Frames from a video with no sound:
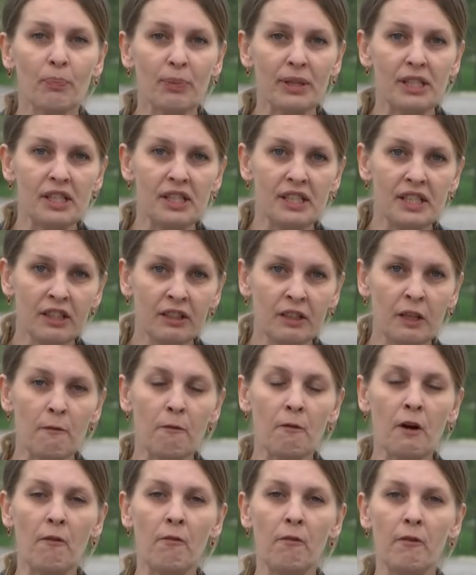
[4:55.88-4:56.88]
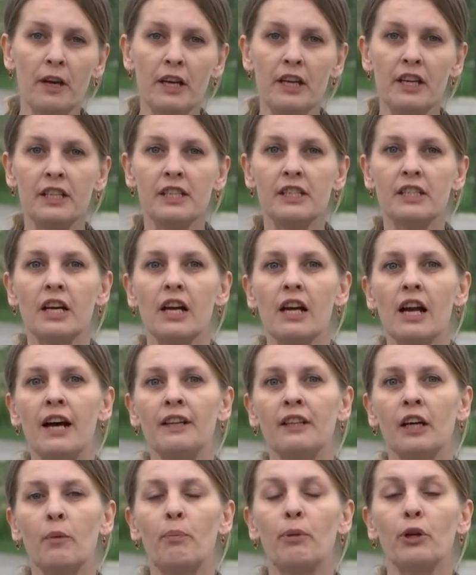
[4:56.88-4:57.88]
посиделки в кафе и
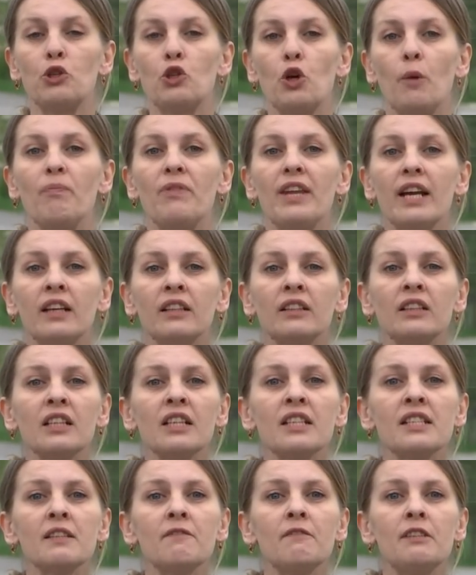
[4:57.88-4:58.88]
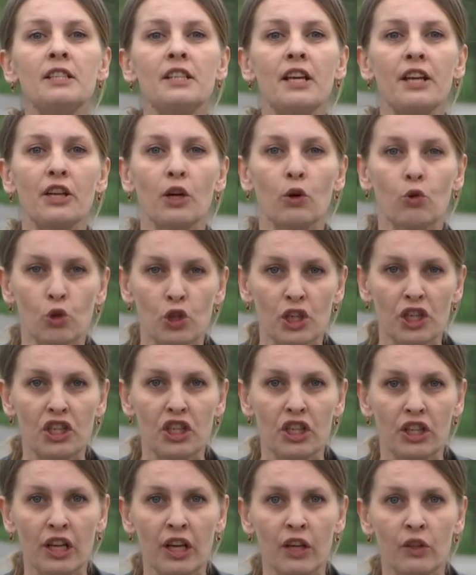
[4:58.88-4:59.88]
ресторанах. Причем некоторые заведения уже
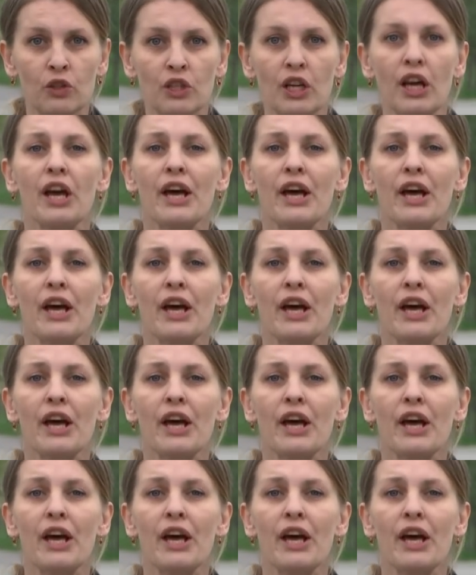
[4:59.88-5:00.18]
считаются